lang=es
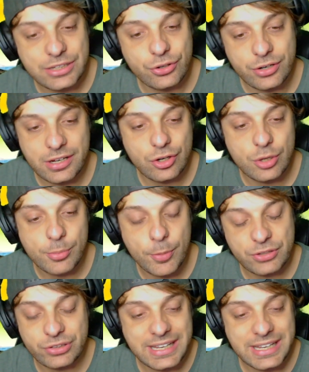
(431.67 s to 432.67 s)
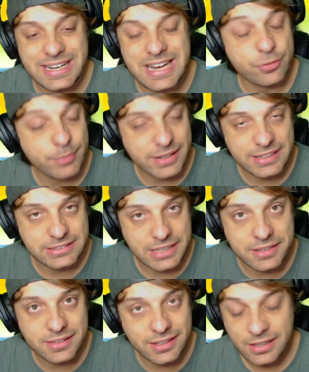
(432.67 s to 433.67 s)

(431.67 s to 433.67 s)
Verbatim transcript: Gohan como personaje en las Men Standing